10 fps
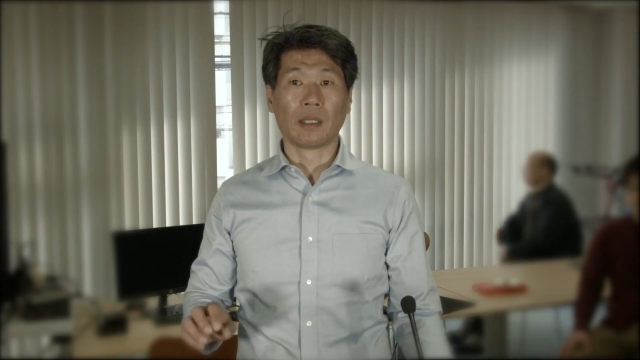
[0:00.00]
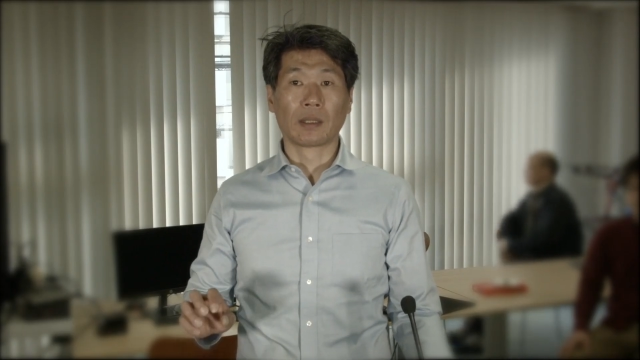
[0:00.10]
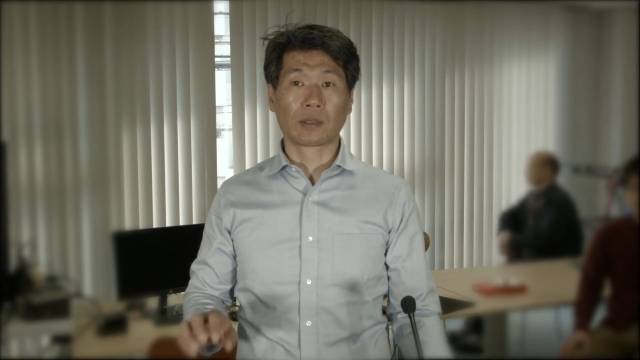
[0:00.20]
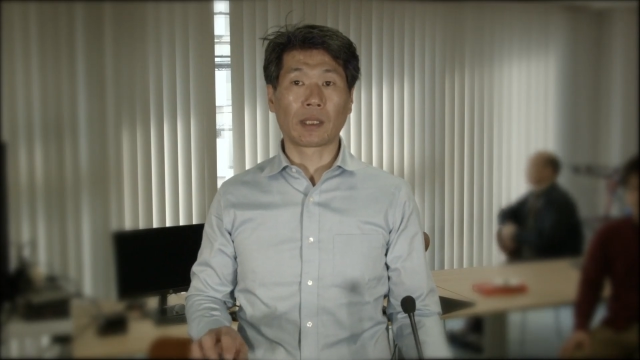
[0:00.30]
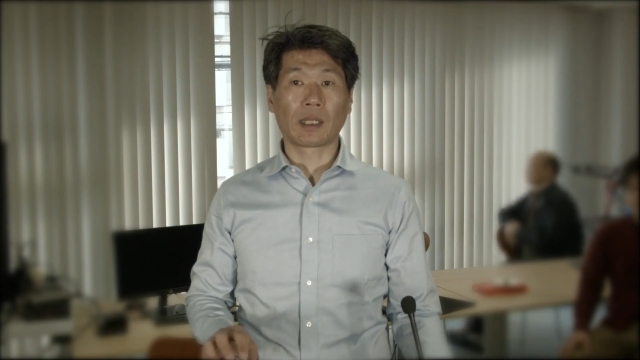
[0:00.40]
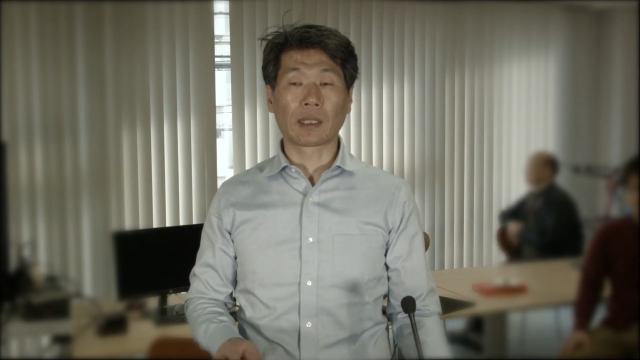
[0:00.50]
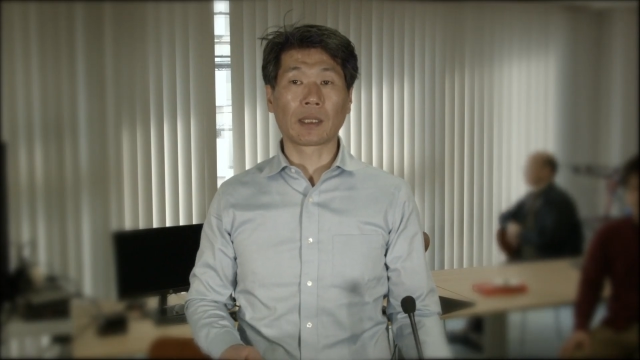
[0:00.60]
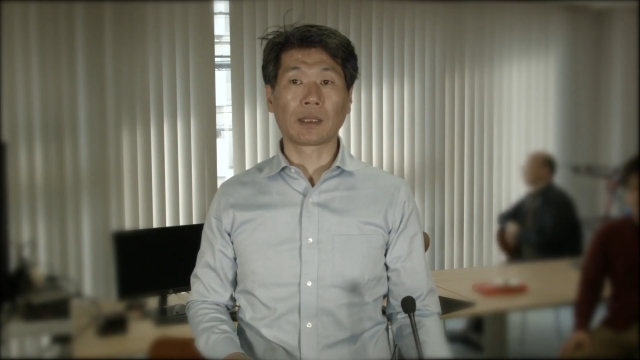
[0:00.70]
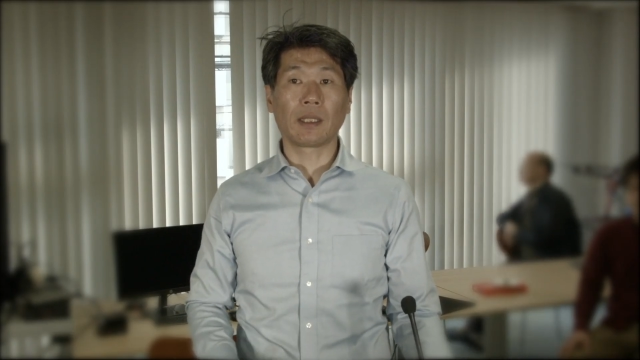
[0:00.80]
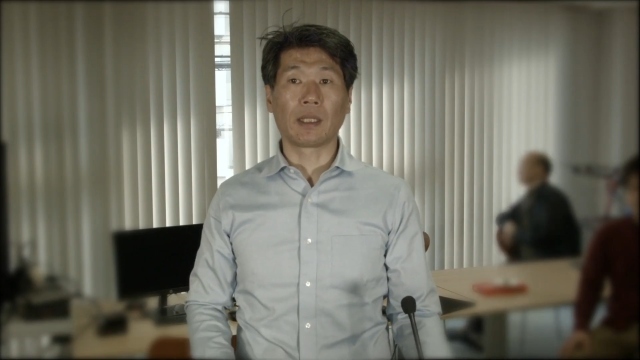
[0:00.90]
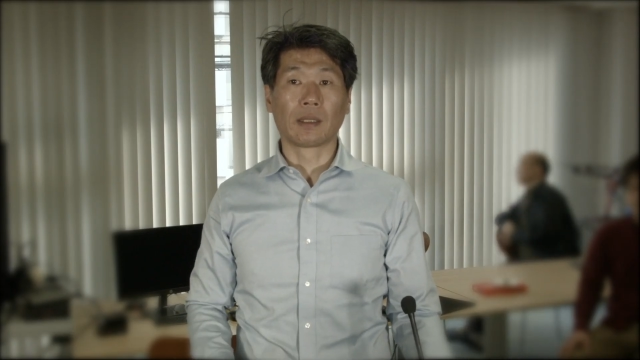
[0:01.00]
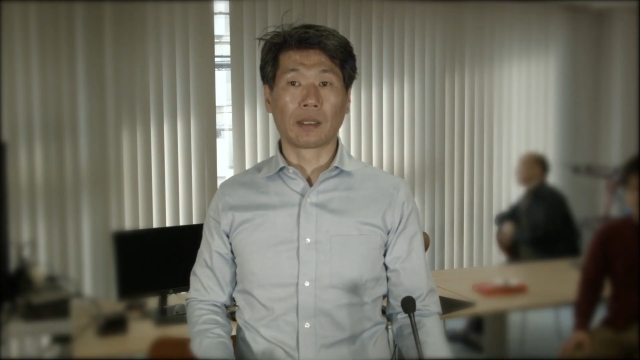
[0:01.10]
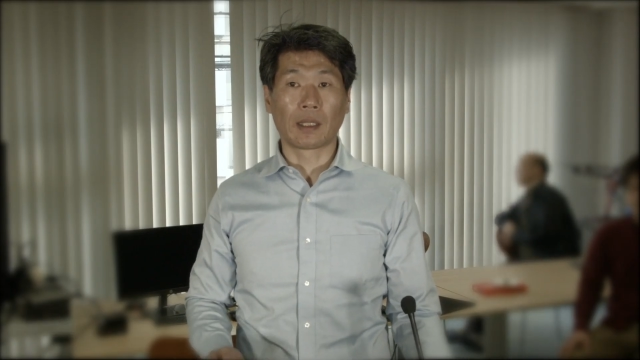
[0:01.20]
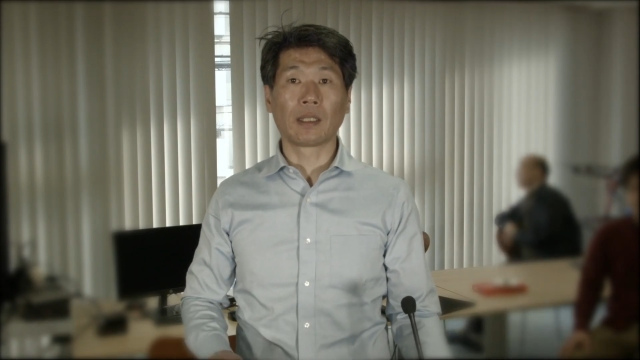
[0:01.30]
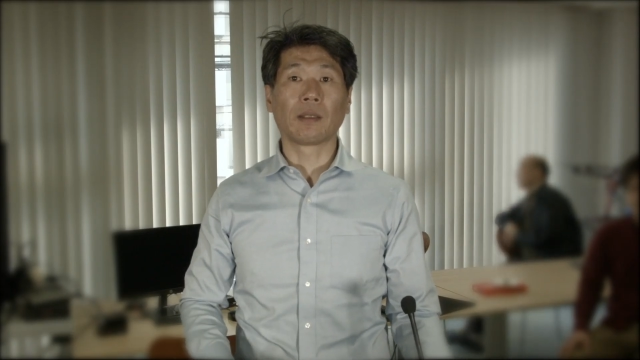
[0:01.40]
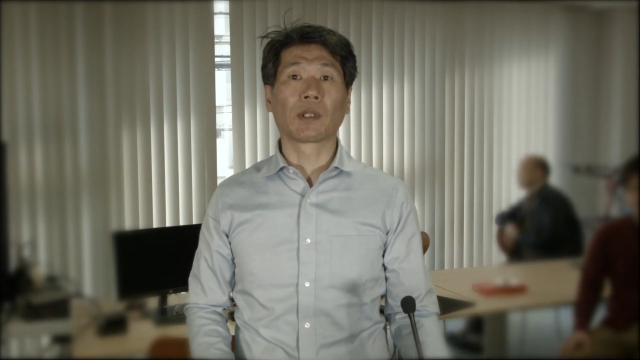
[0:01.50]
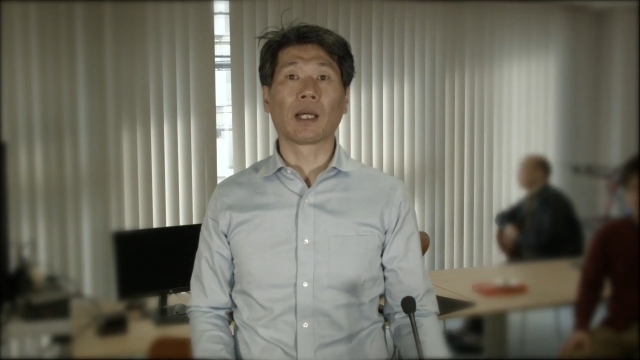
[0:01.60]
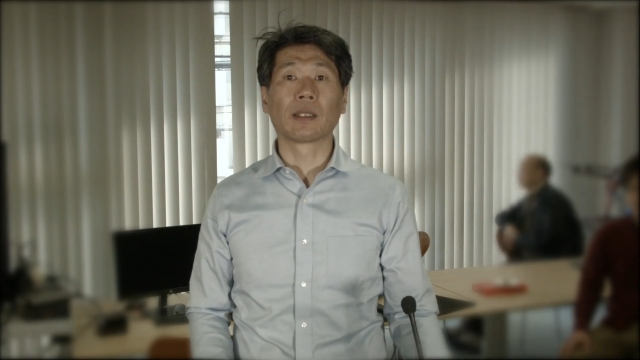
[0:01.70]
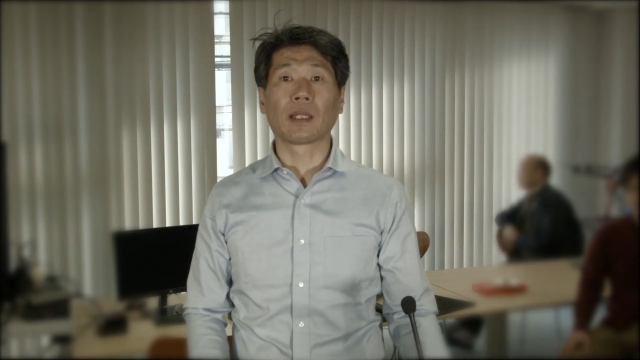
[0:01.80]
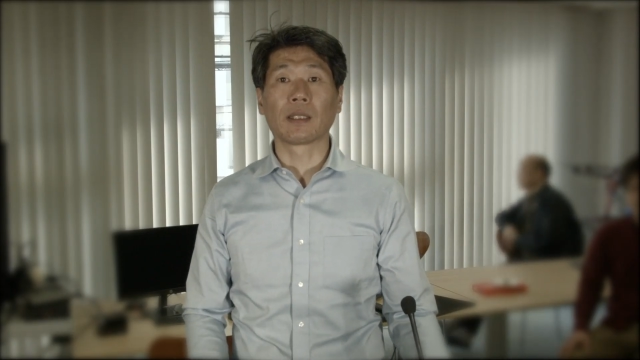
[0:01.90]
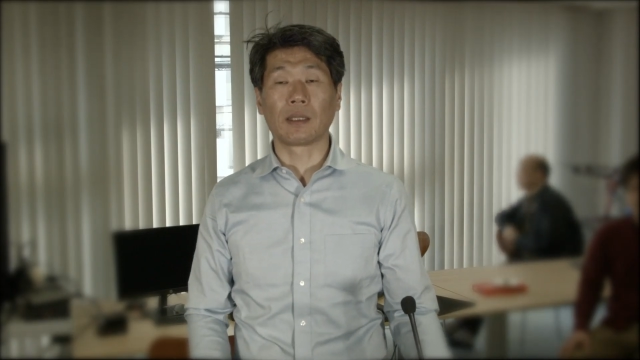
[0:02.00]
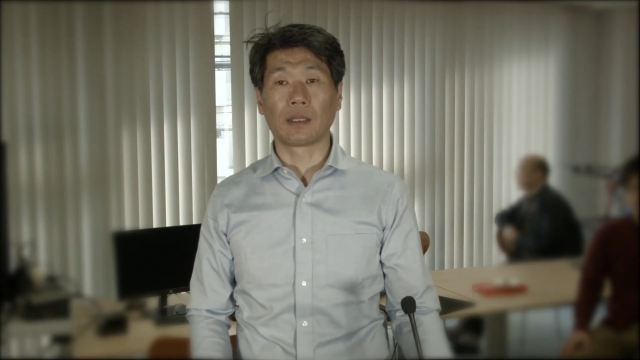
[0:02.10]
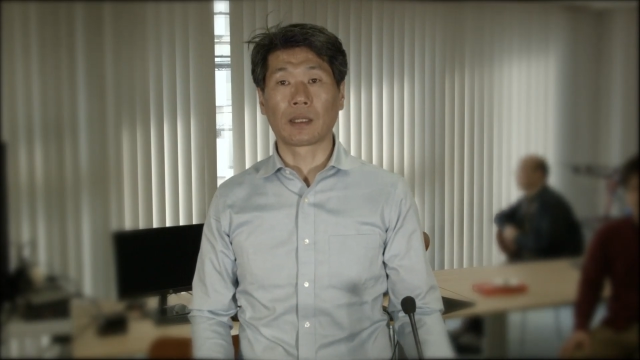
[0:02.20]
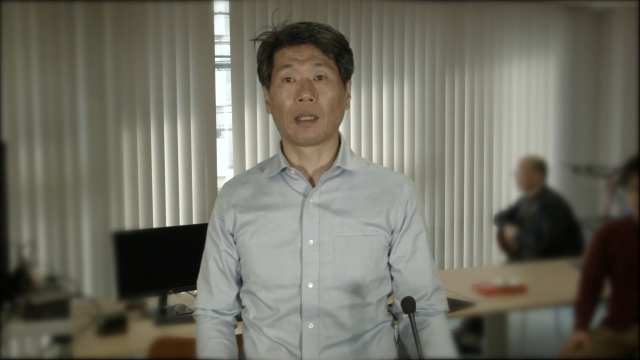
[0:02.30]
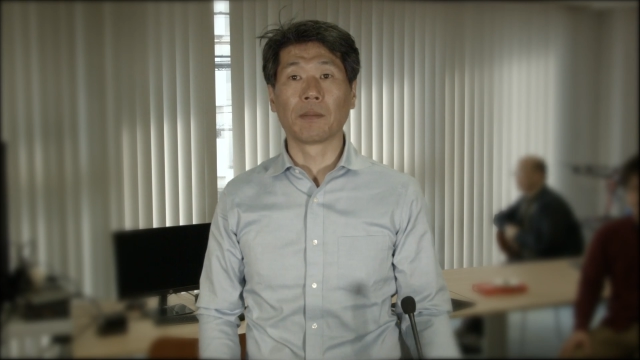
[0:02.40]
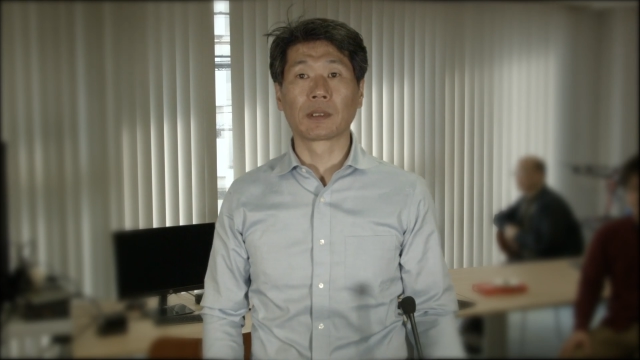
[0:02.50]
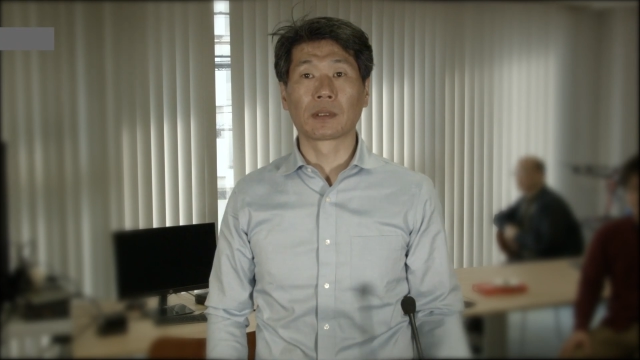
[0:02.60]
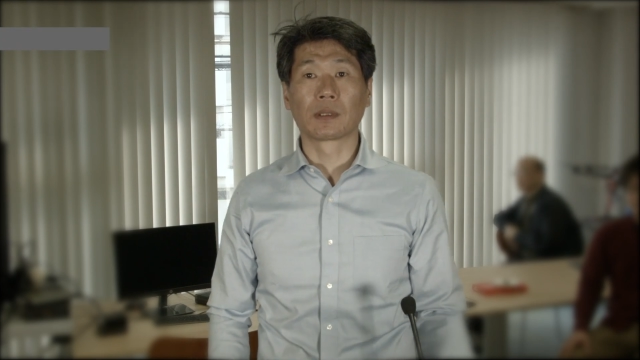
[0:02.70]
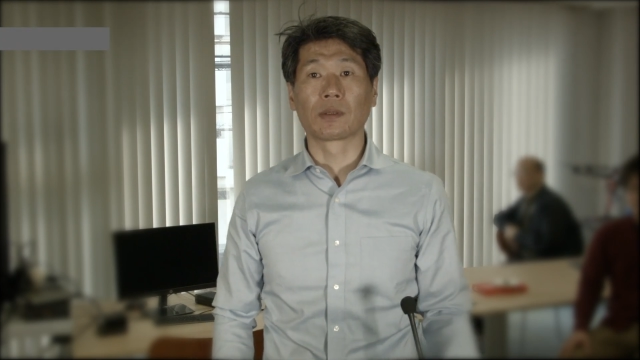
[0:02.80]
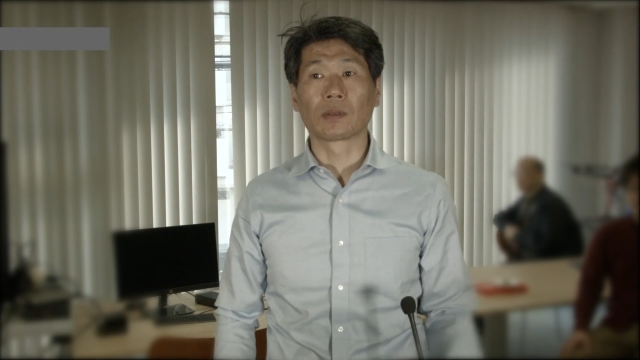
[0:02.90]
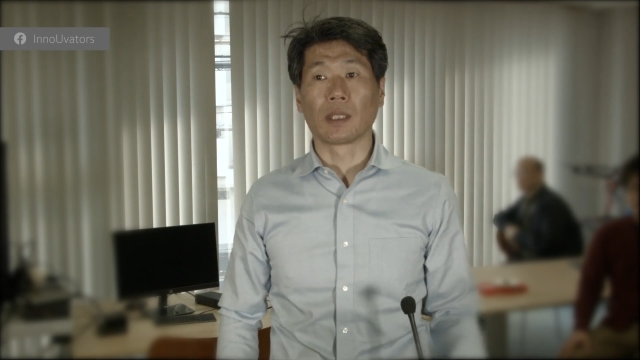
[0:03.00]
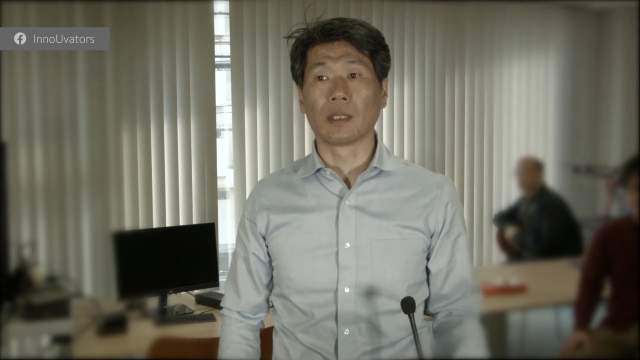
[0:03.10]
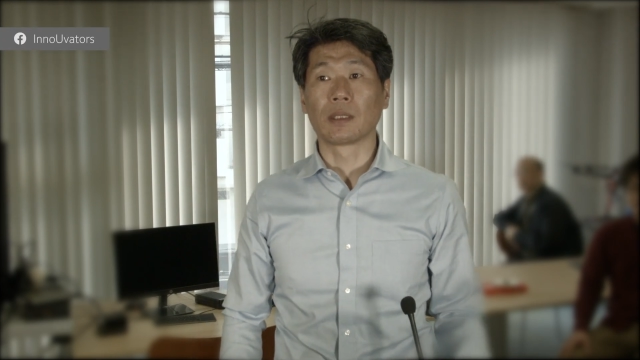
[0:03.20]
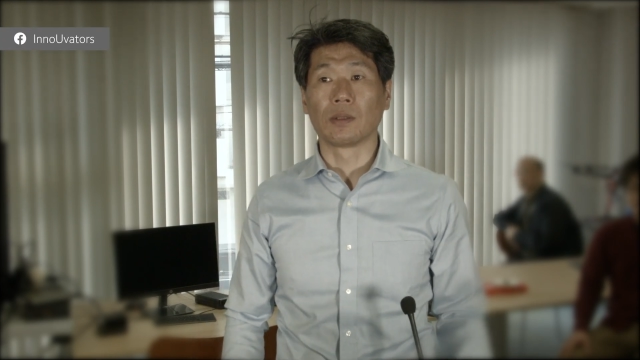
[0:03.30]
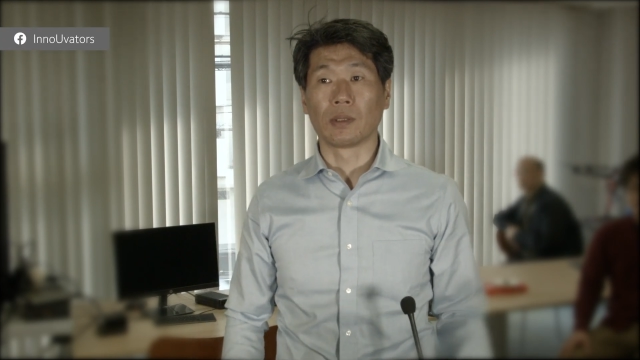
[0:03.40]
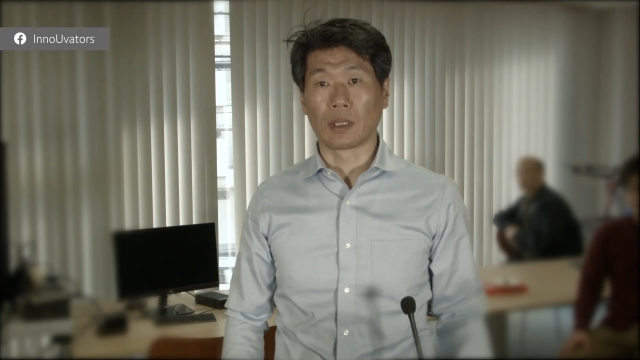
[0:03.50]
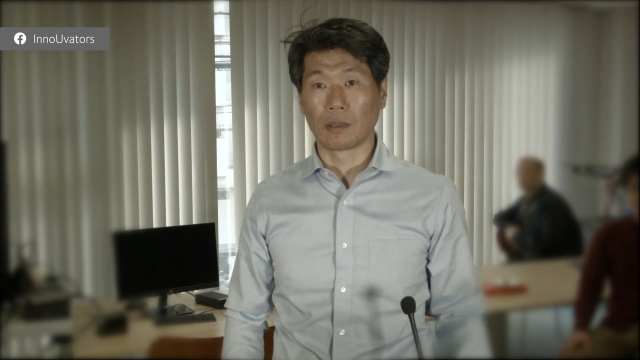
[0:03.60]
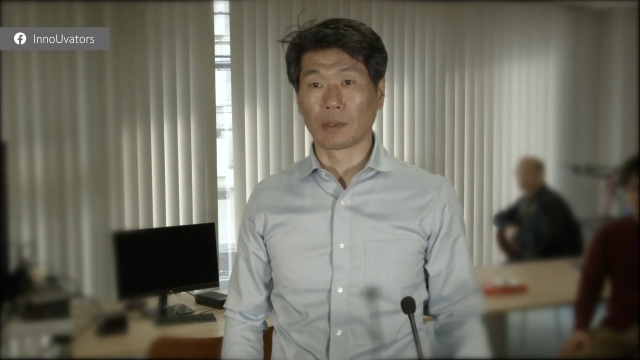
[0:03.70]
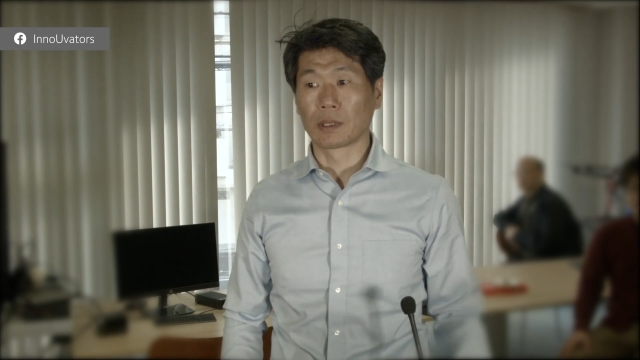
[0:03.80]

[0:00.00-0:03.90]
そういった形で誰でも簡単に鑑別することができるようになりま